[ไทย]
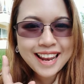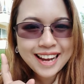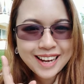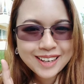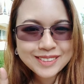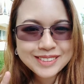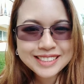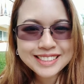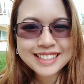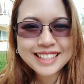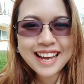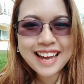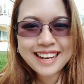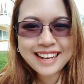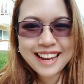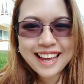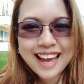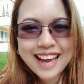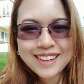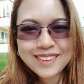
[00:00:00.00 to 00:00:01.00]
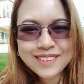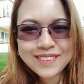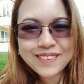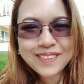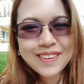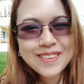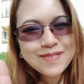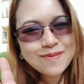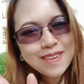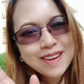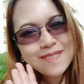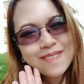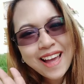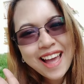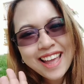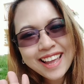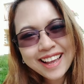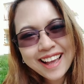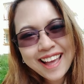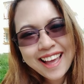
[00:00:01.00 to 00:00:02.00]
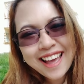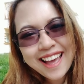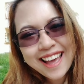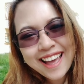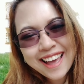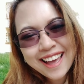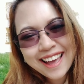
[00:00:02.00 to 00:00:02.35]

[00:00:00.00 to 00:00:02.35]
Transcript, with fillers: แล้วเจอกันนะคะ ทุกคนบ๊ายบายค่ะ